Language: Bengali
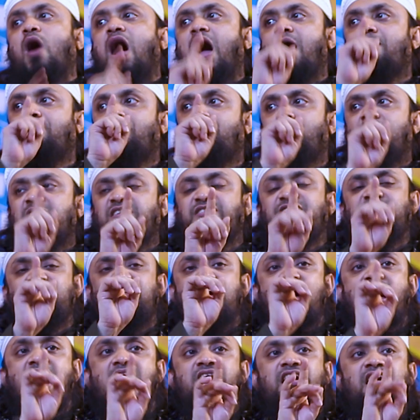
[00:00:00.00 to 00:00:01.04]
ও
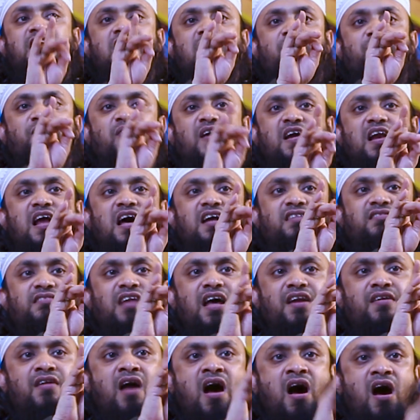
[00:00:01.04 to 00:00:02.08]
আম্মাসা ইলাফালা
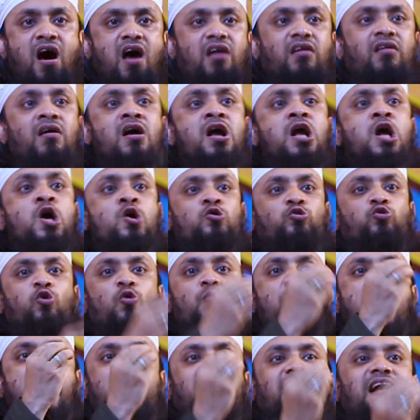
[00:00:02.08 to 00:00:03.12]
তানহার
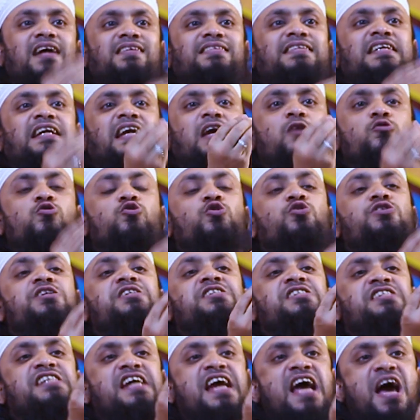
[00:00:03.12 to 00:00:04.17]
তোমার কাছে কেউ যদি
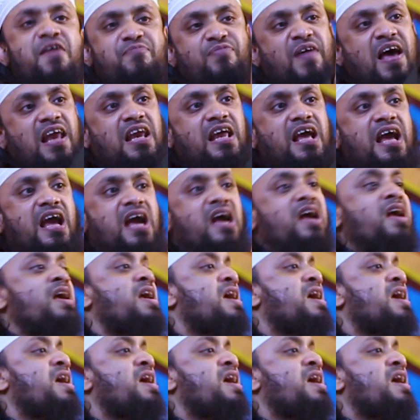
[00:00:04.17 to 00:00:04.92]
চেয়ে ফেলে